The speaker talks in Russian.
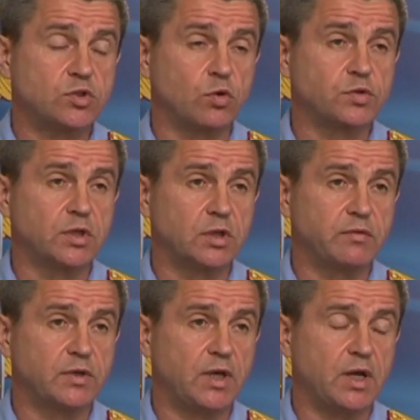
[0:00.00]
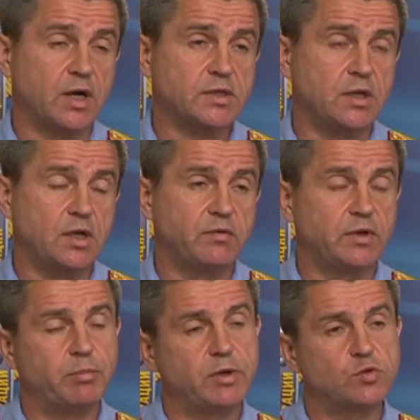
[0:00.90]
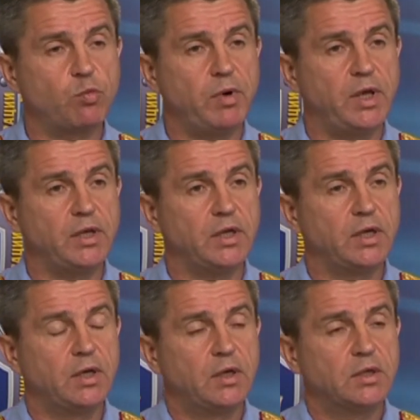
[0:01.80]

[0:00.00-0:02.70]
созданного для расследования преступлений,